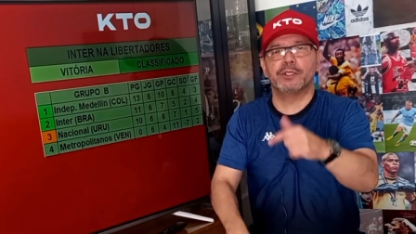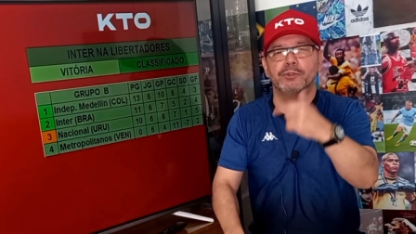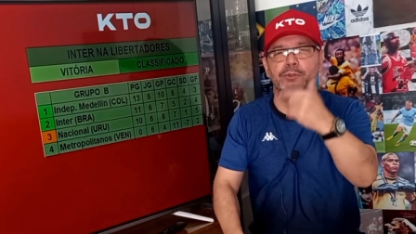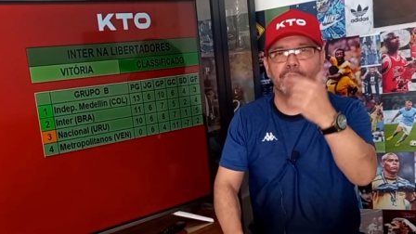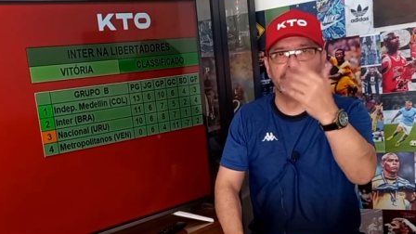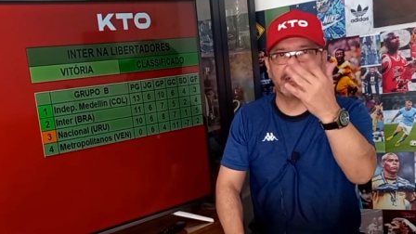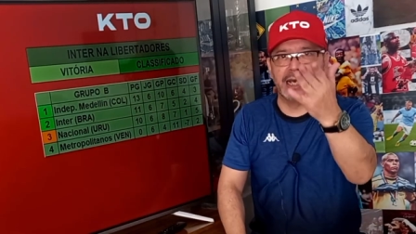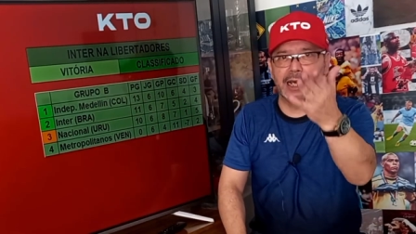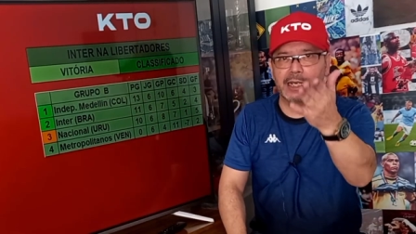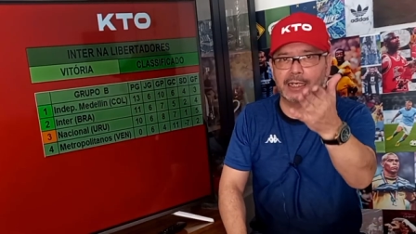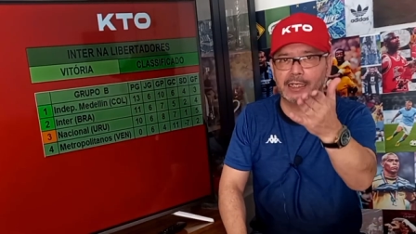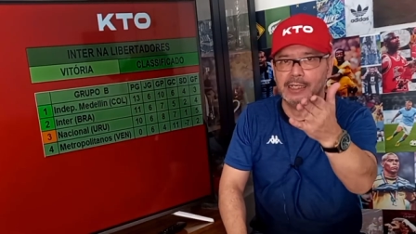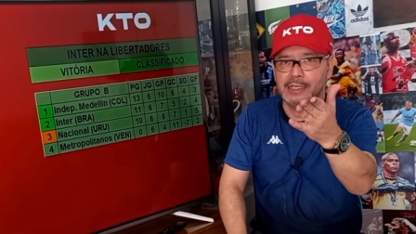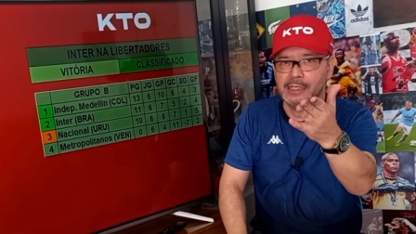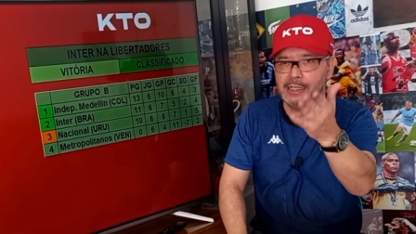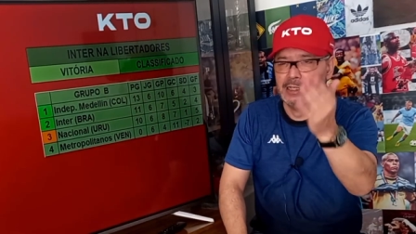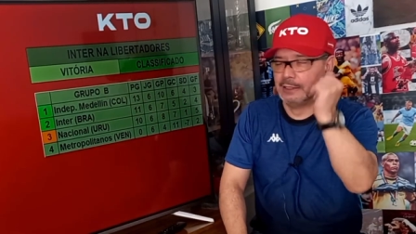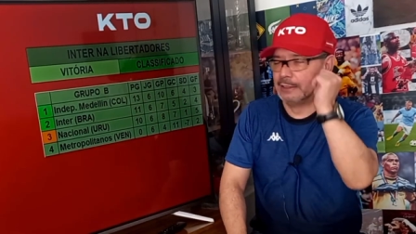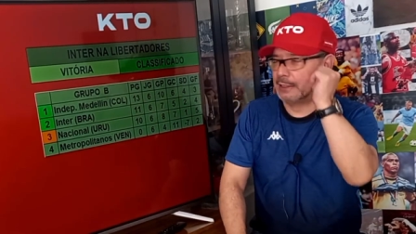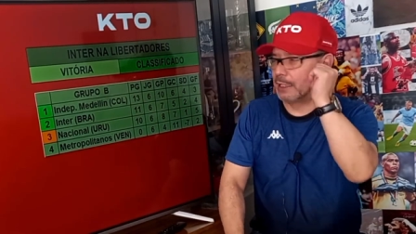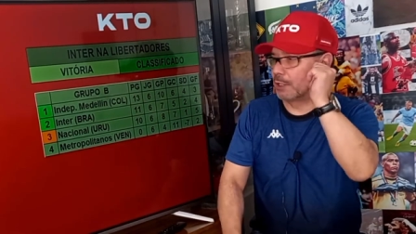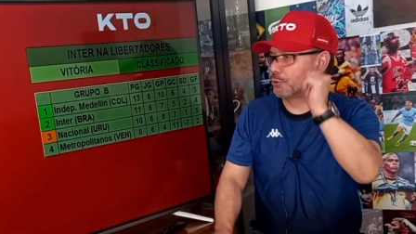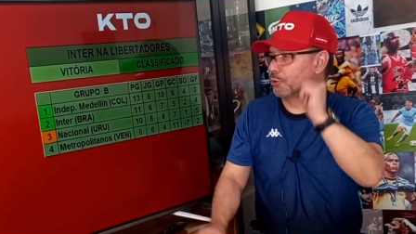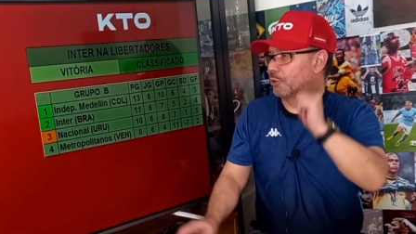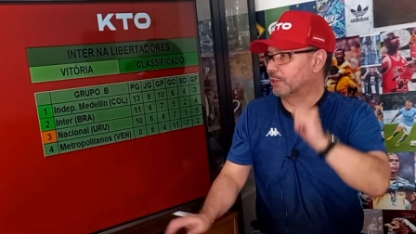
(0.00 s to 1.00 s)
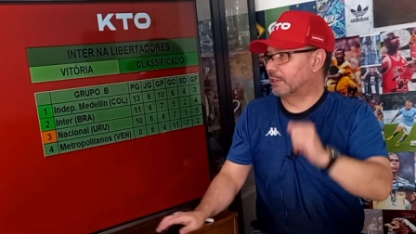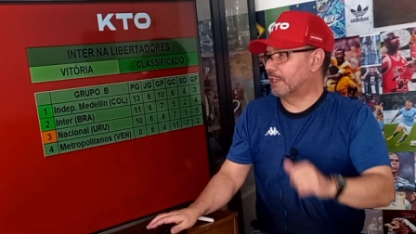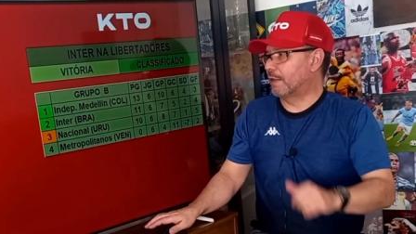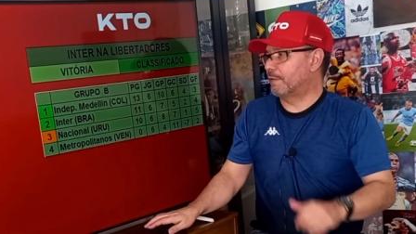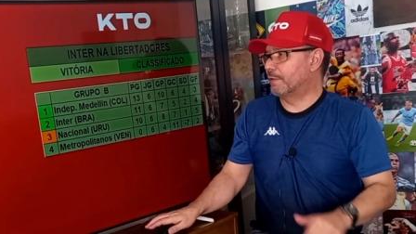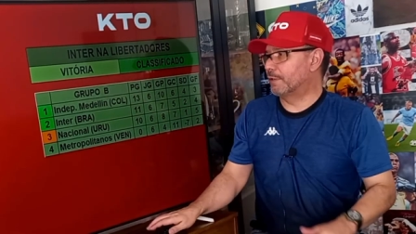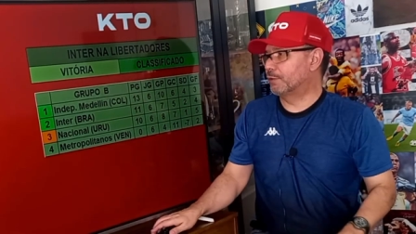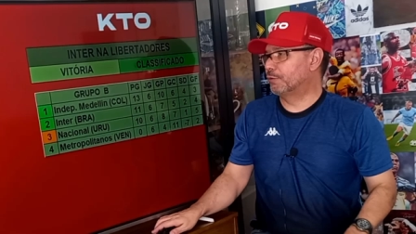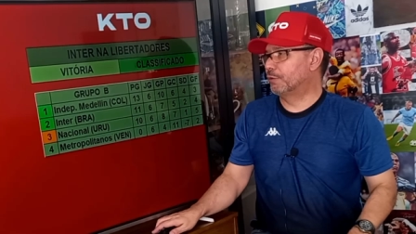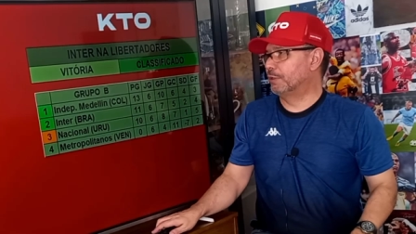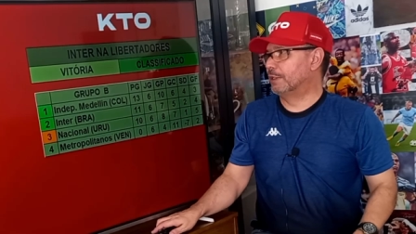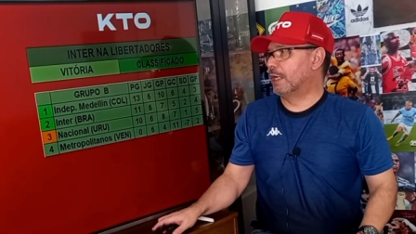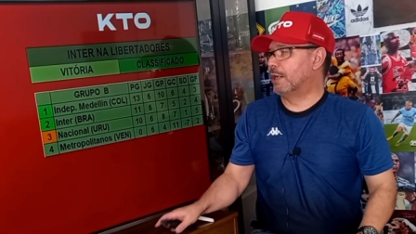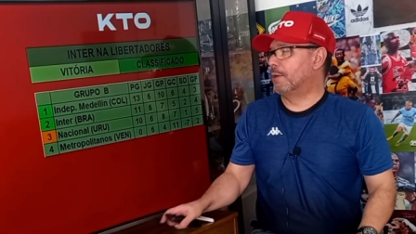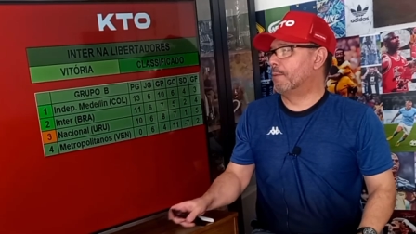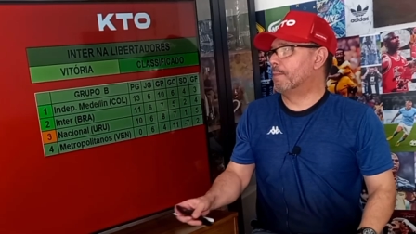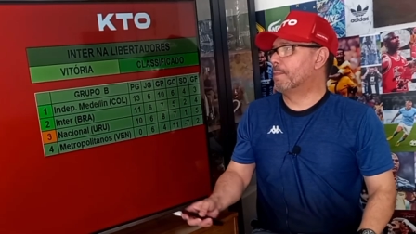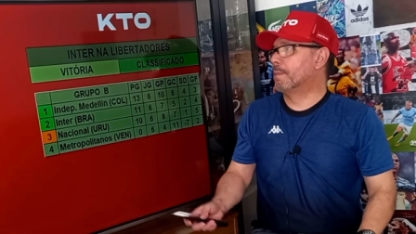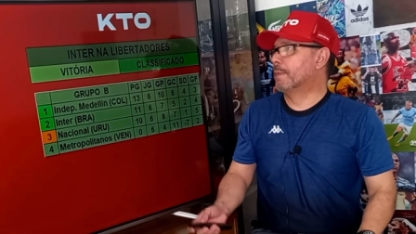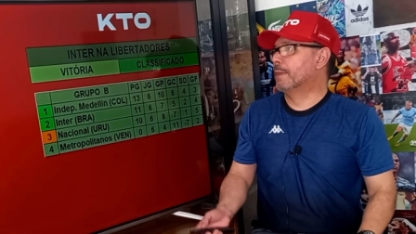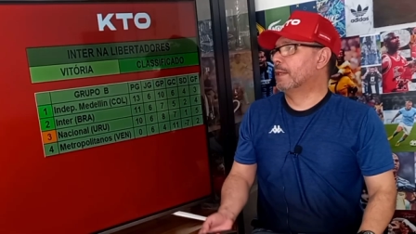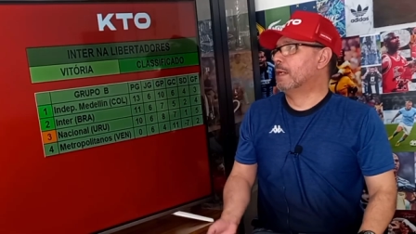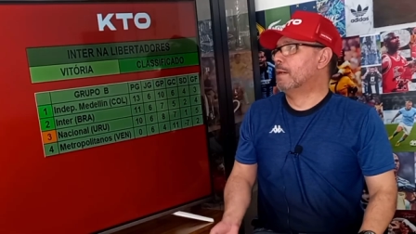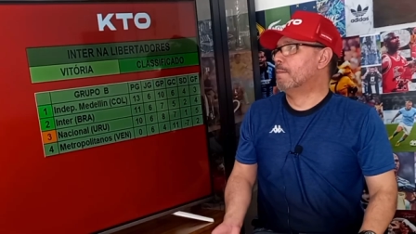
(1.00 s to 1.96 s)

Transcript: lugar nas oitavas de final.